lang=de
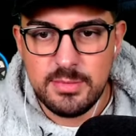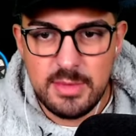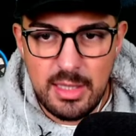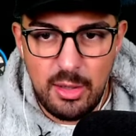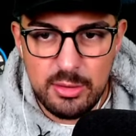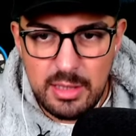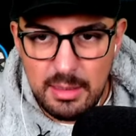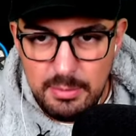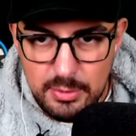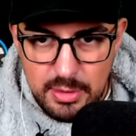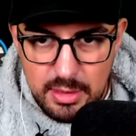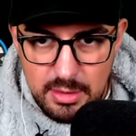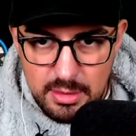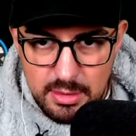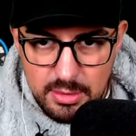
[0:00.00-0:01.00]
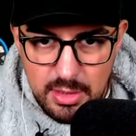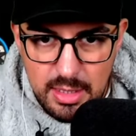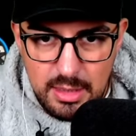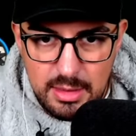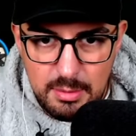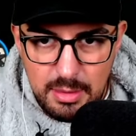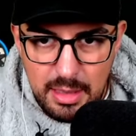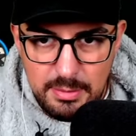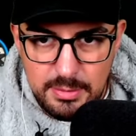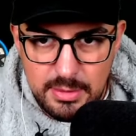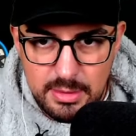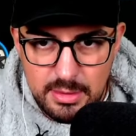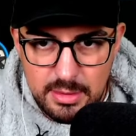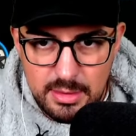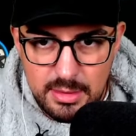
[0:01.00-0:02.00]
Der haut ab, oder? Nee, der bleibt.
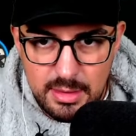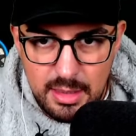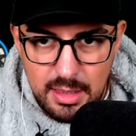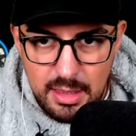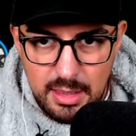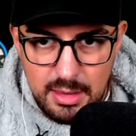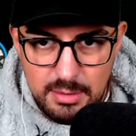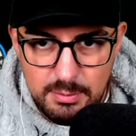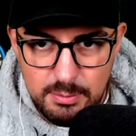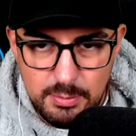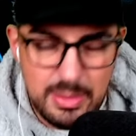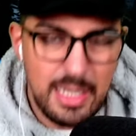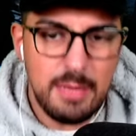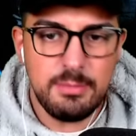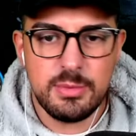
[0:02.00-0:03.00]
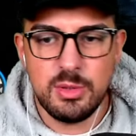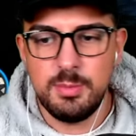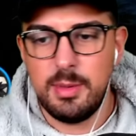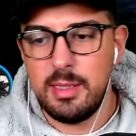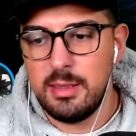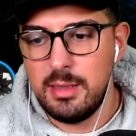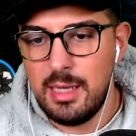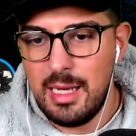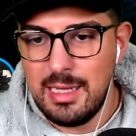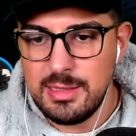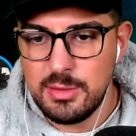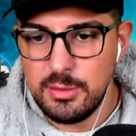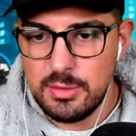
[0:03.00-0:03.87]
Der bleibt super. Also,